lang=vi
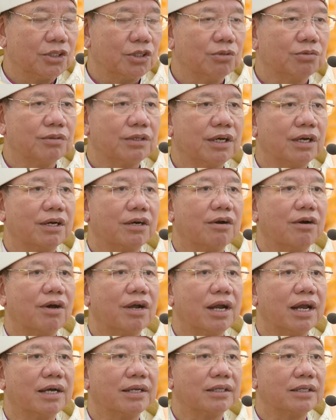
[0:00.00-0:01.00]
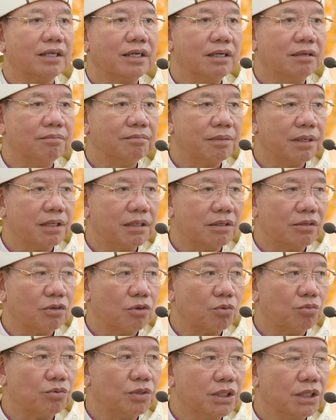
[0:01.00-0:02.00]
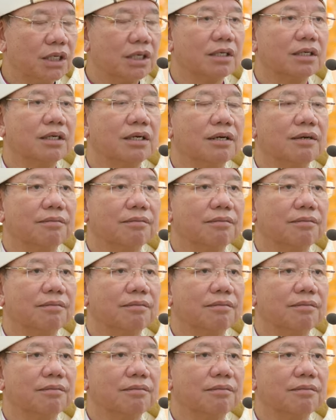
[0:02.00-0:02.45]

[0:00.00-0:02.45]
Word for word: chúng ta gọi là tin mừng cũng được